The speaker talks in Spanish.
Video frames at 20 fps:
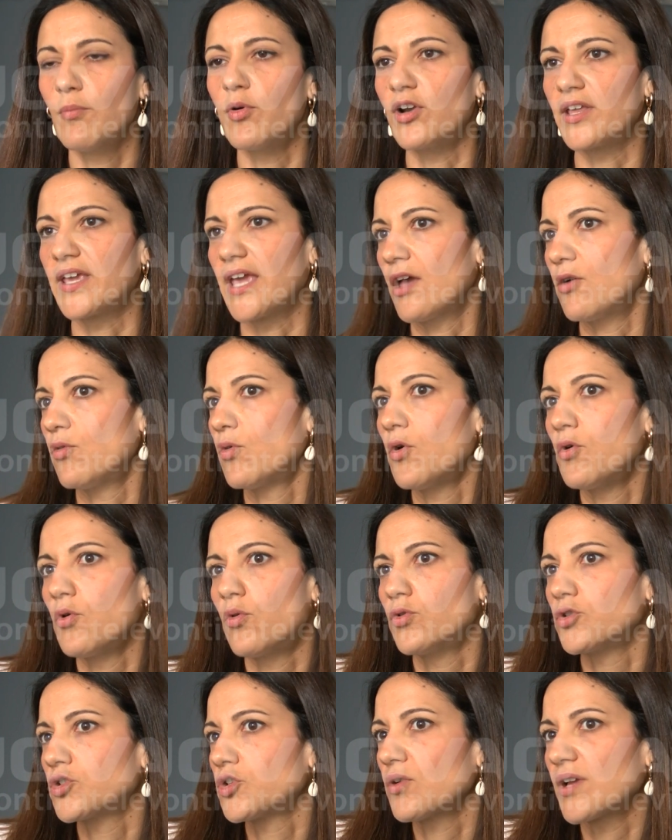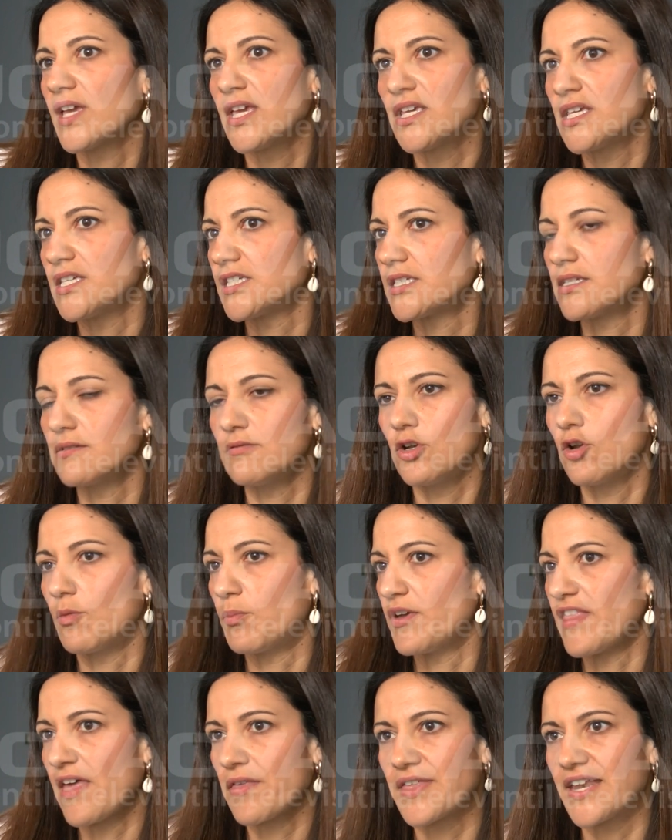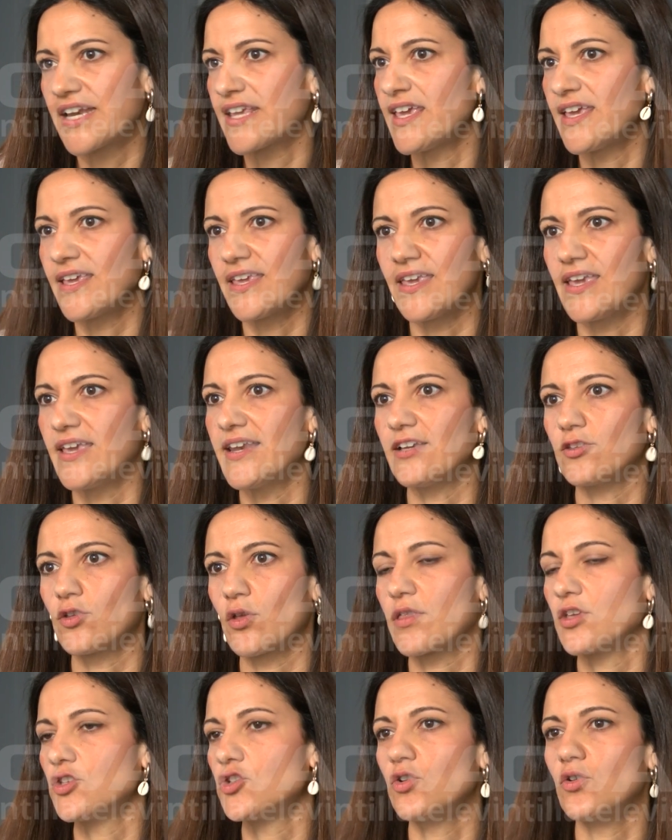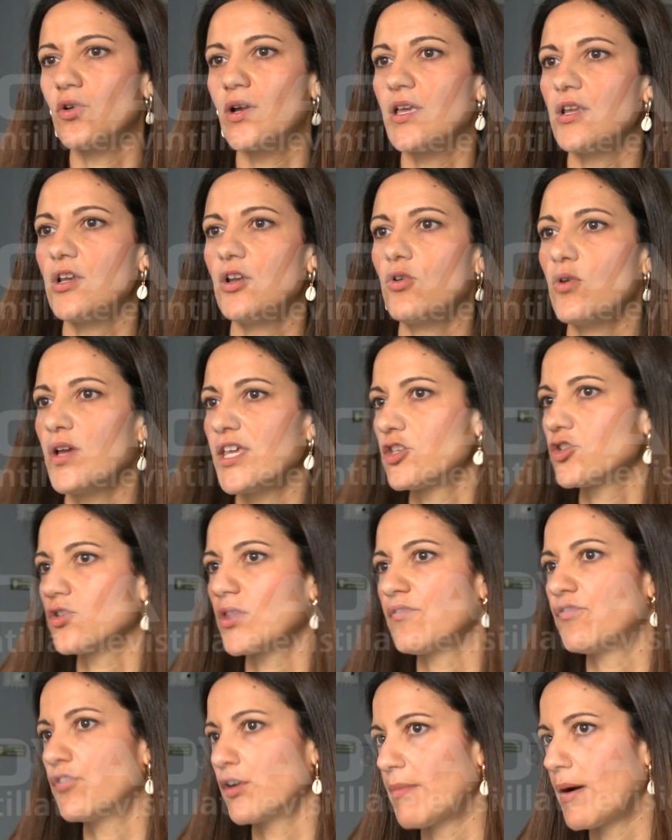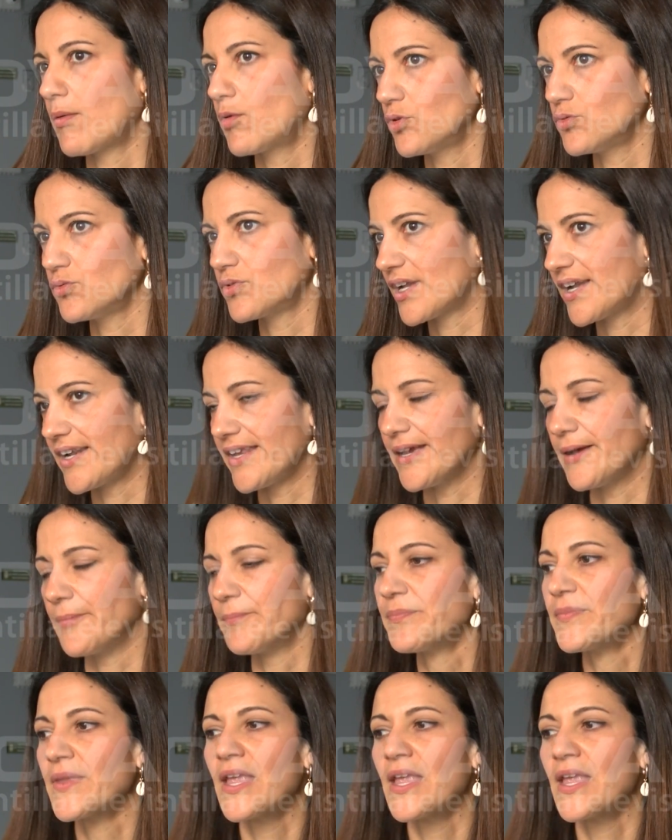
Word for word: porque es un concurso que lo puede hacer quien quiera, entonces yo lo he, lo he hecho de forma voluntaria